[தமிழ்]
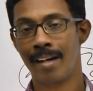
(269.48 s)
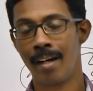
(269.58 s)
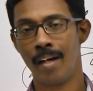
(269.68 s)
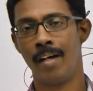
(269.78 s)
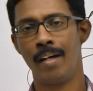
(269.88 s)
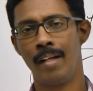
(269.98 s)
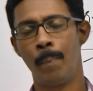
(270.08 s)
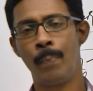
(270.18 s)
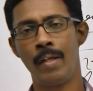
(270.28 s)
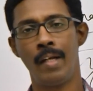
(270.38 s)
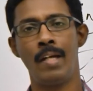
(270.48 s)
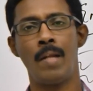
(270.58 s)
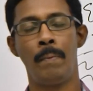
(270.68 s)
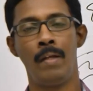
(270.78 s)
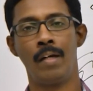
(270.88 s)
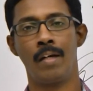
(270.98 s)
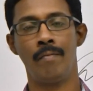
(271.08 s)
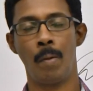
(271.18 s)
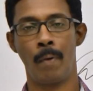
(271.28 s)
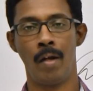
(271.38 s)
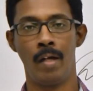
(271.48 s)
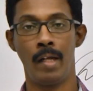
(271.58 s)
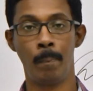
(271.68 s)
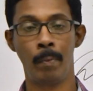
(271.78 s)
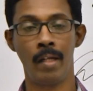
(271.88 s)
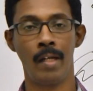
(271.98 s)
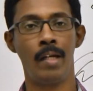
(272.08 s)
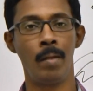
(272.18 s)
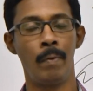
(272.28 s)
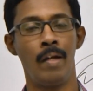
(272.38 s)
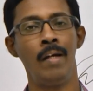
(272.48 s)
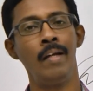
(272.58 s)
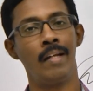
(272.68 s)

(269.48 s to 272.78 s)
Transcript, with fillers: க எப்படி ஏடிபியாக கன்வெர்ட் பண்ணலாம் எப்படி ஏடிபியில்